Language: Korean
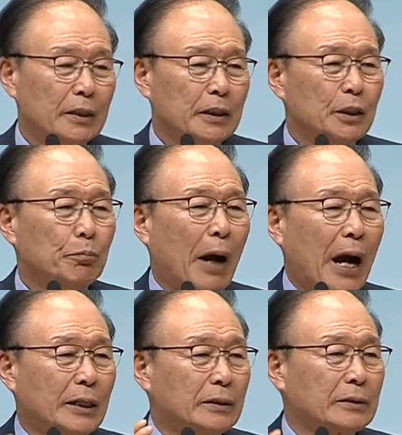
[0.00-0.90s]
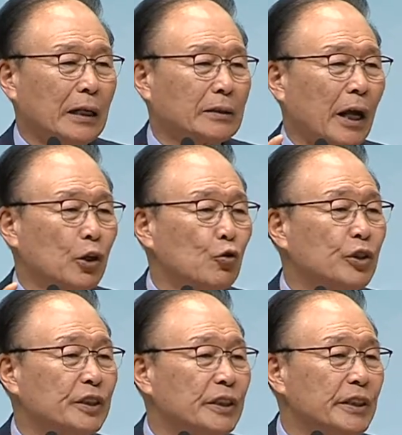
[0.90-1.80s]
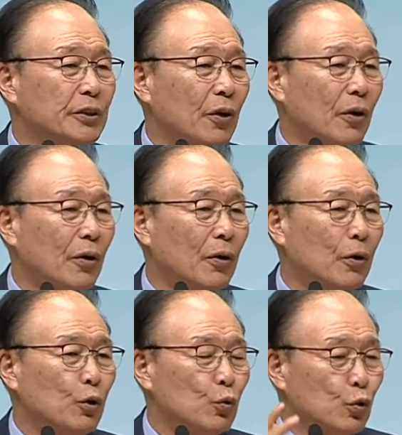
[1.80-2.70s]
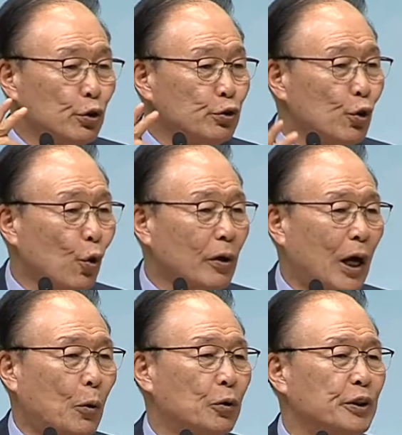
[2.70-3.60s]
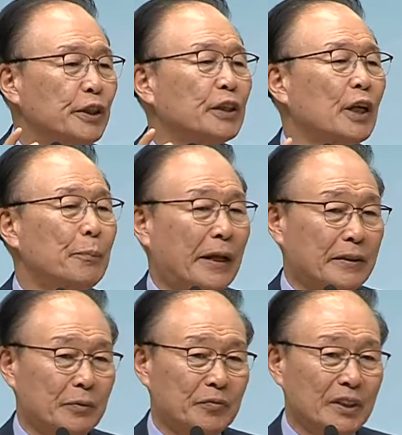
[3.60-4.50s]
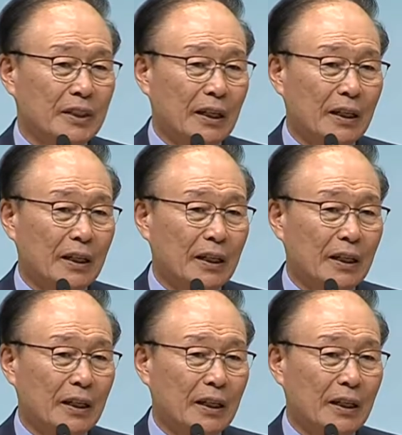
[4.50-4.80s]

이 마귀, 사탄, 귀신이요, 우리 유혹하고 죄짓게 만듭니다.